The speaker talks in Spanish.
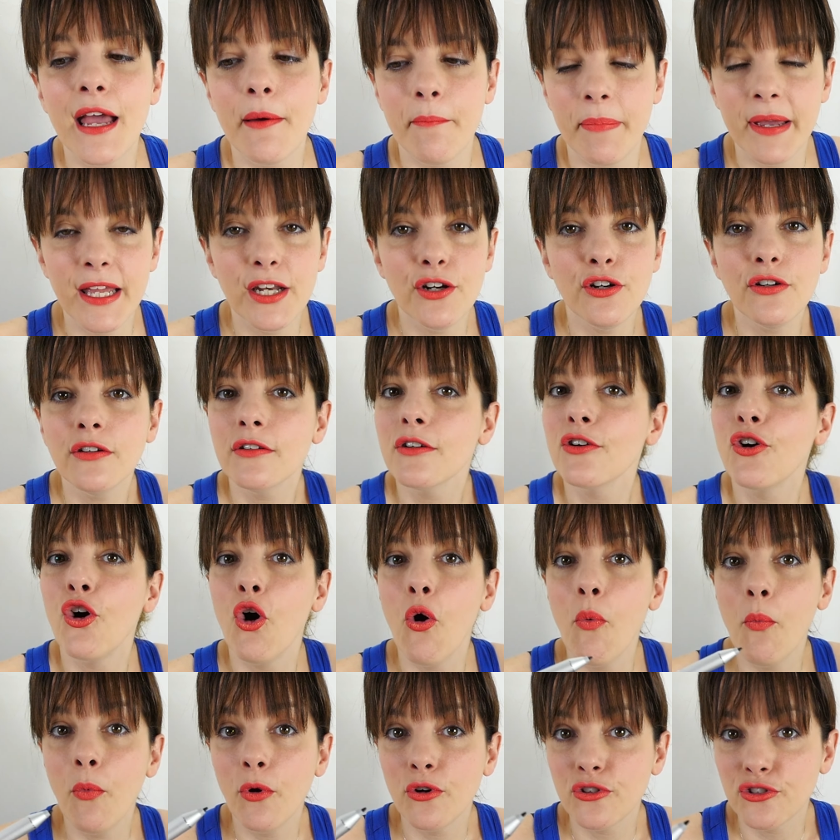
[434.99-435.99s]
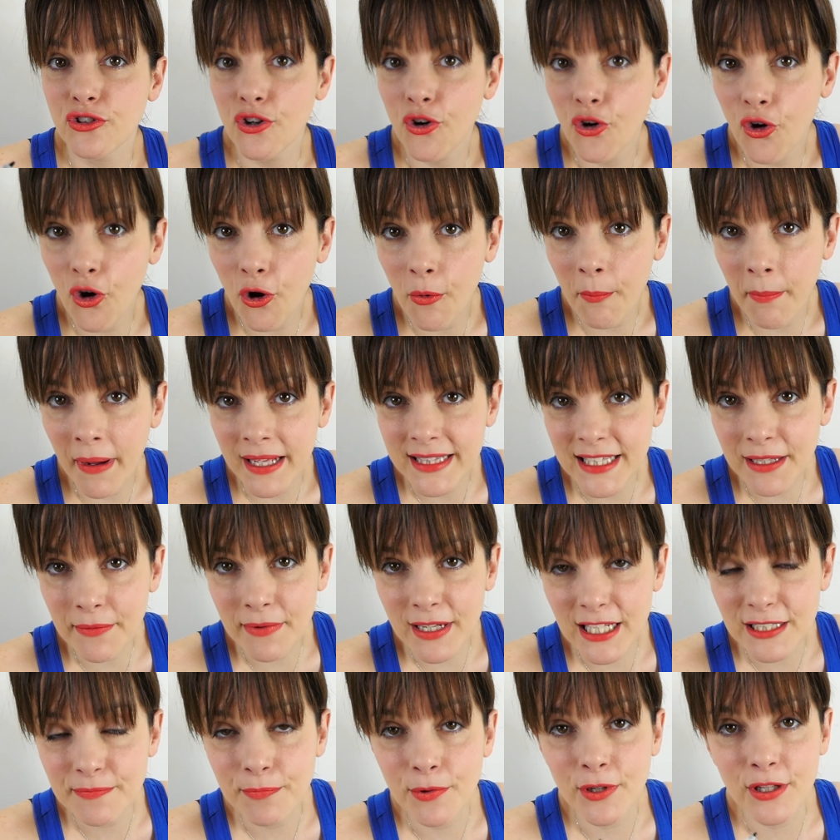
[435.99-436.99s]
Pero como son
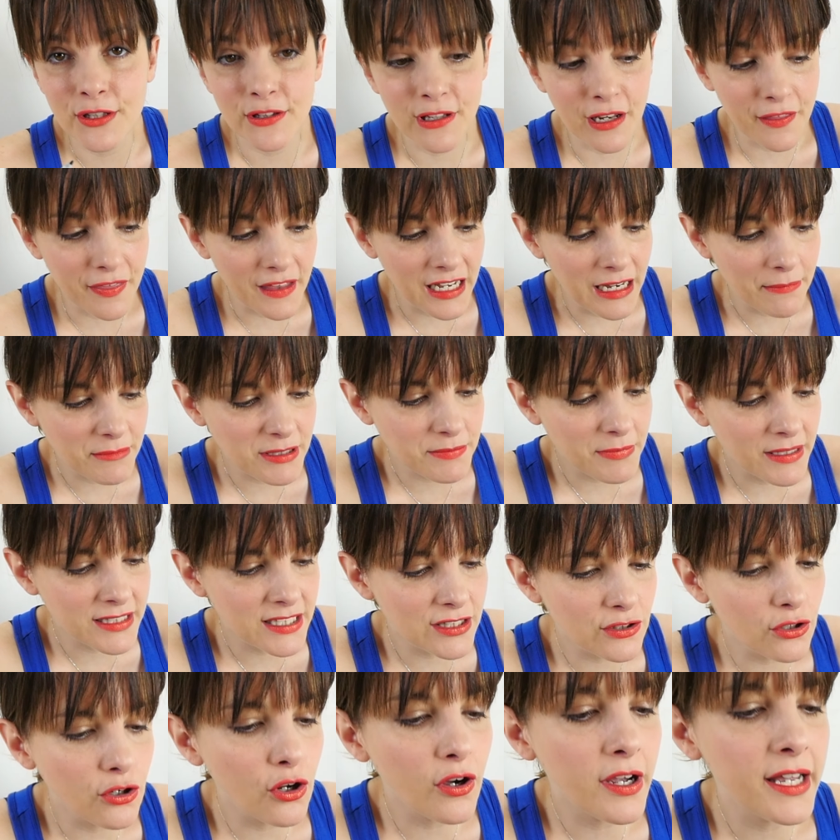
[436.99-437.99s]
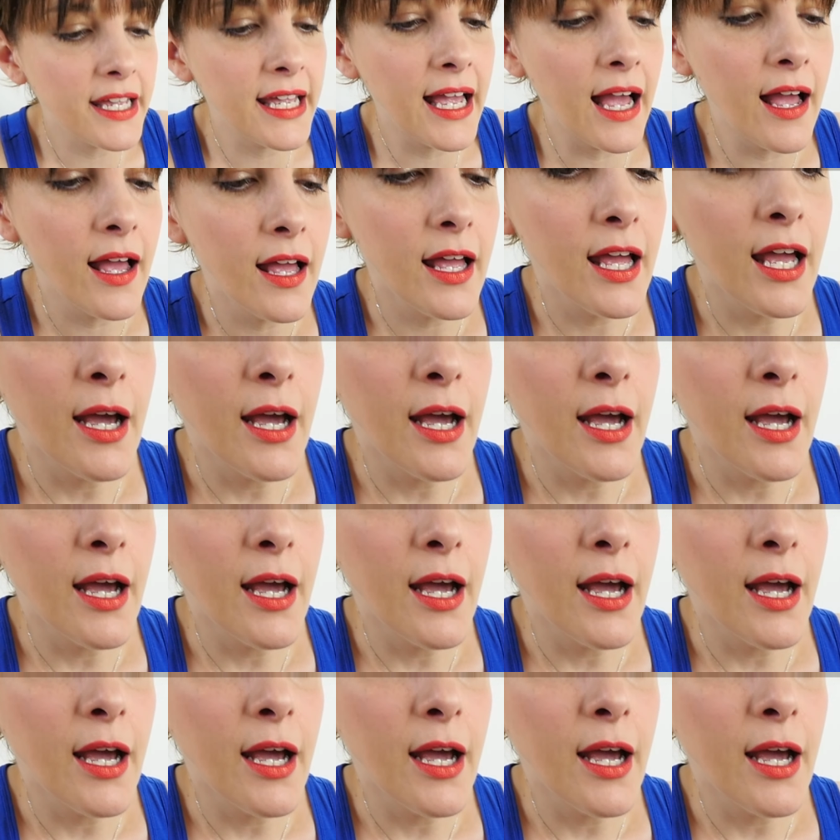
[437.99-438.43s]
compatibles, porque utilizan la misma tecnología,